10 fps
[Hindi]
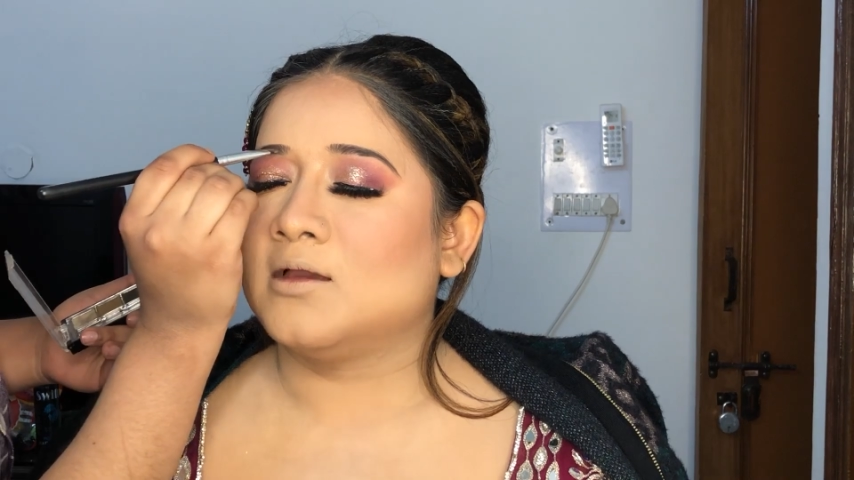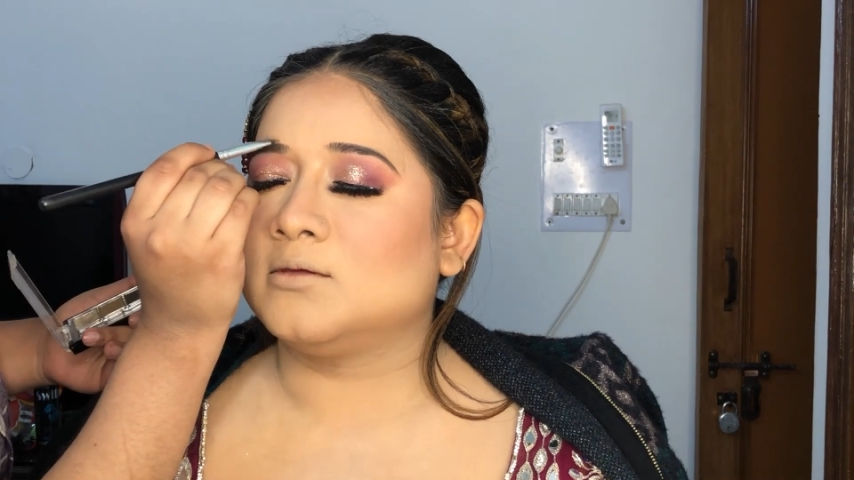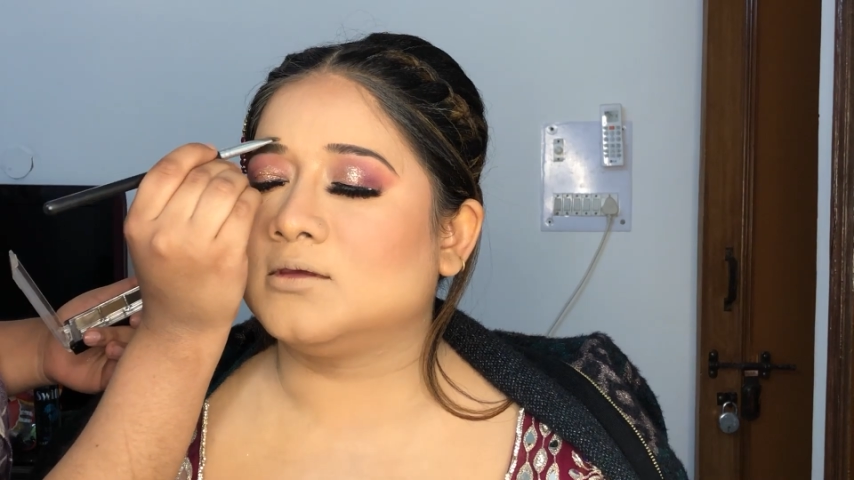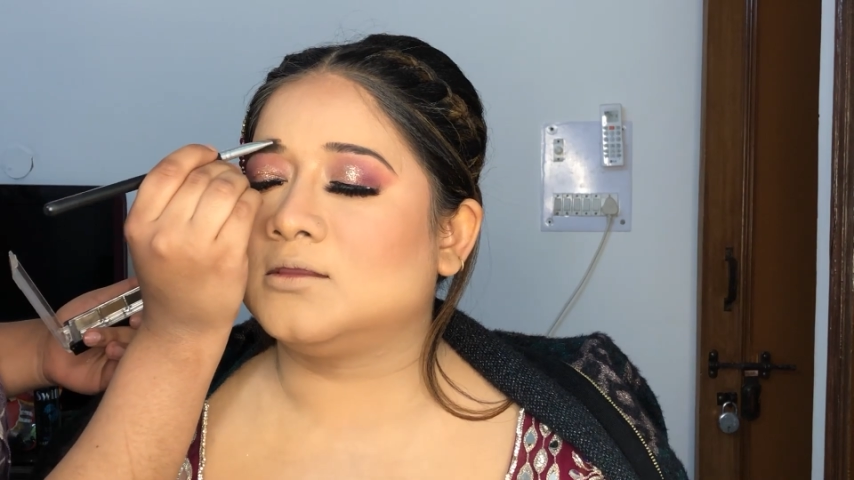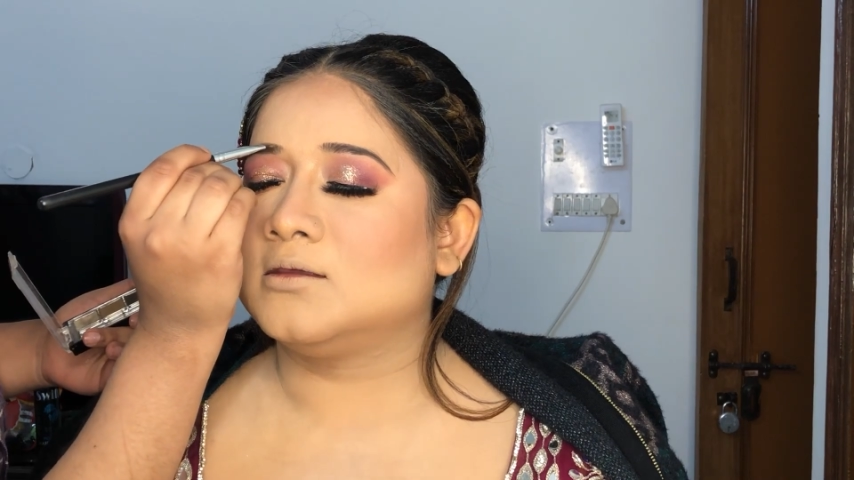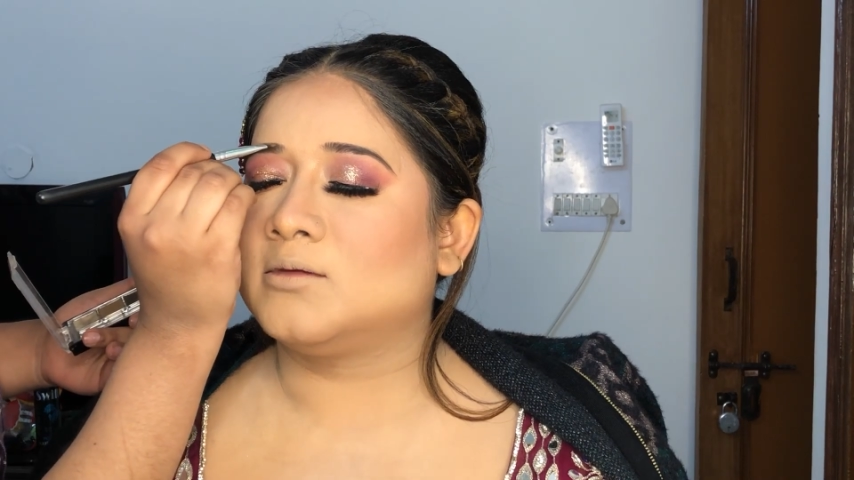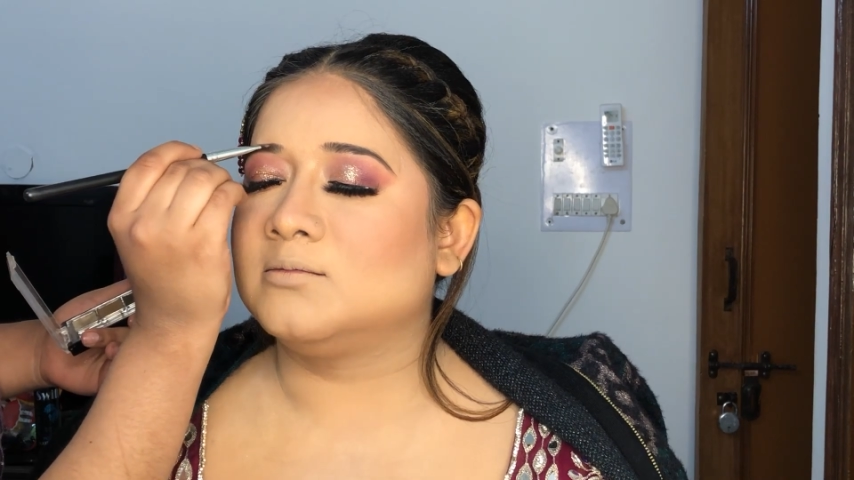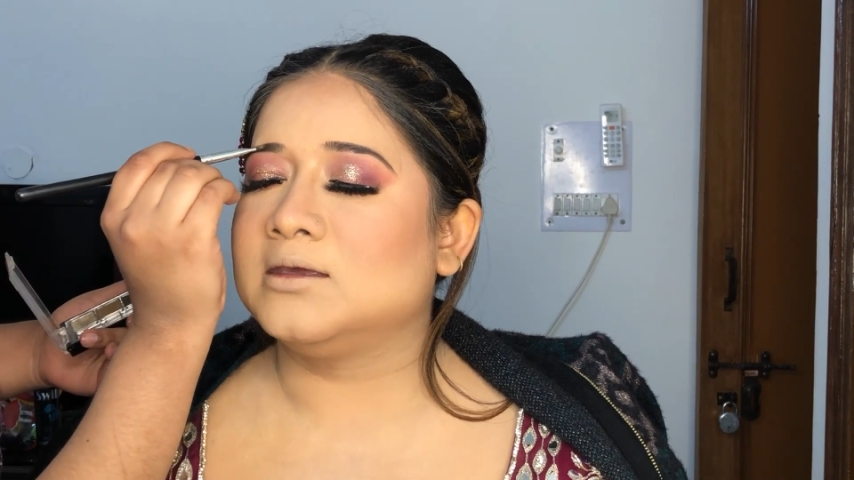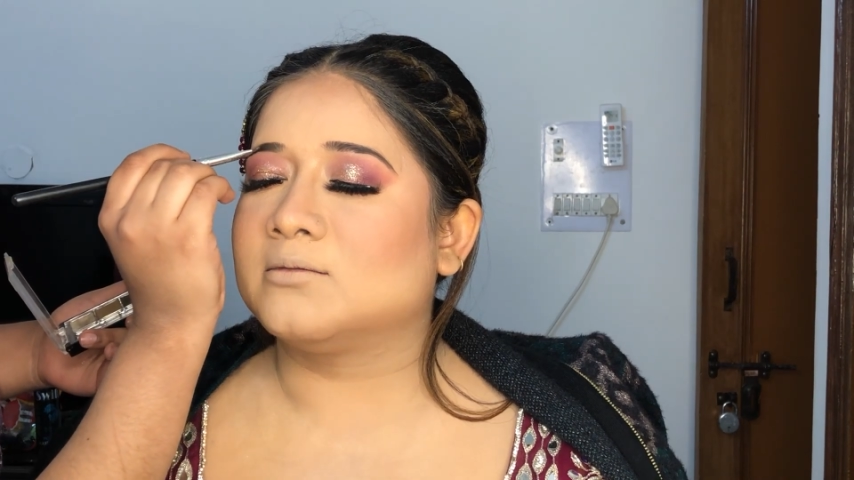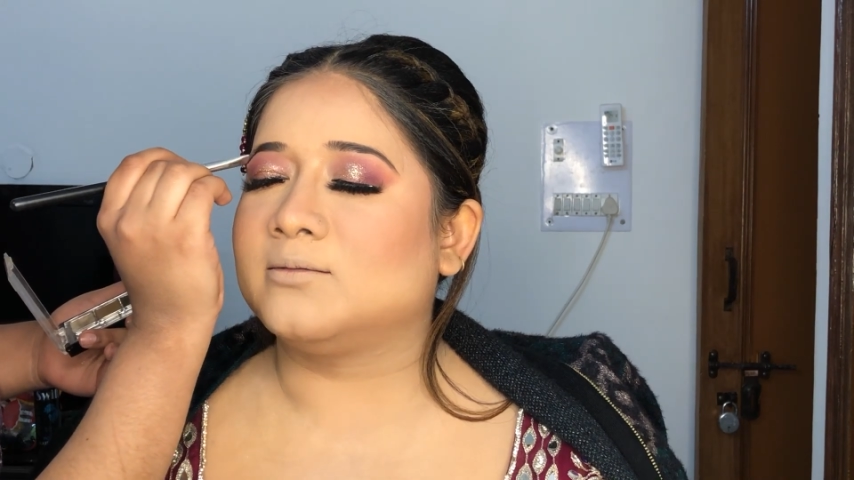बोल दें कि
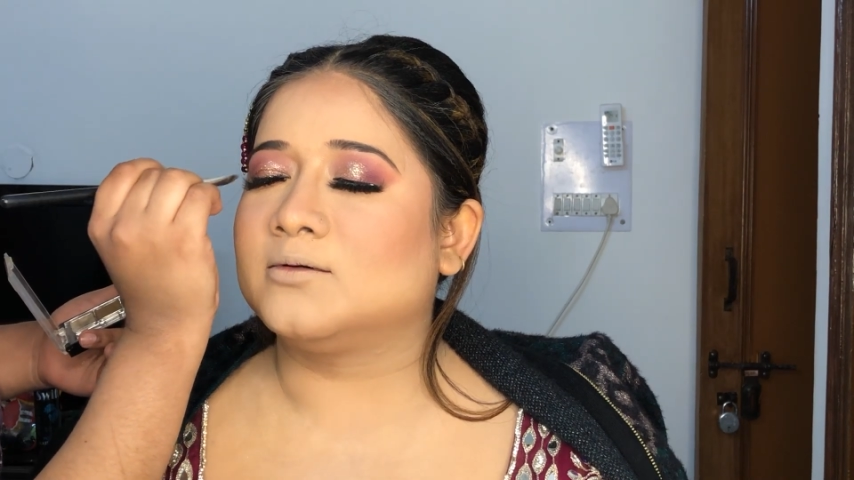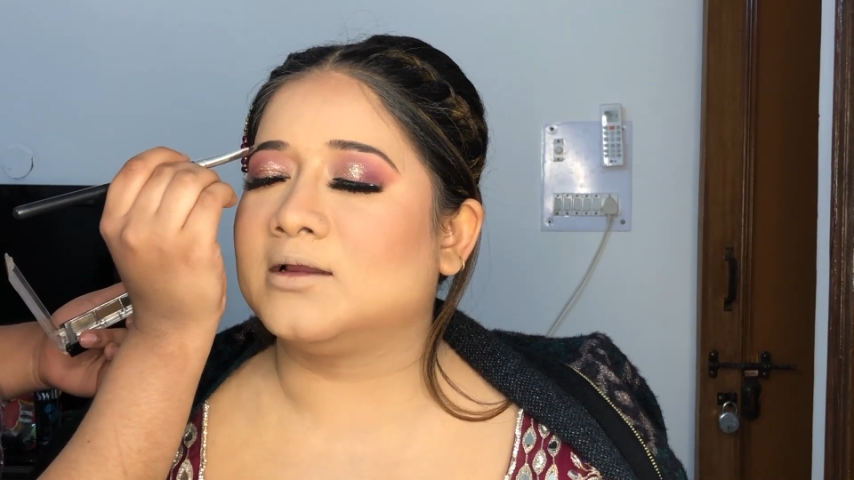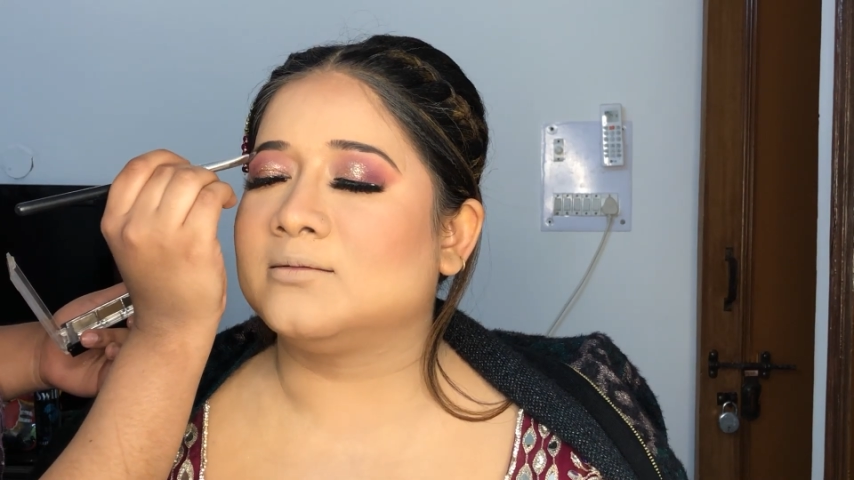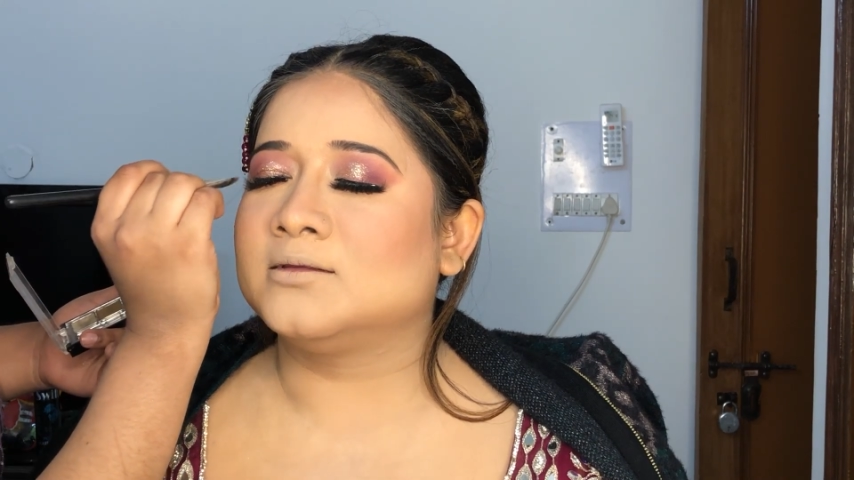आपके रूम में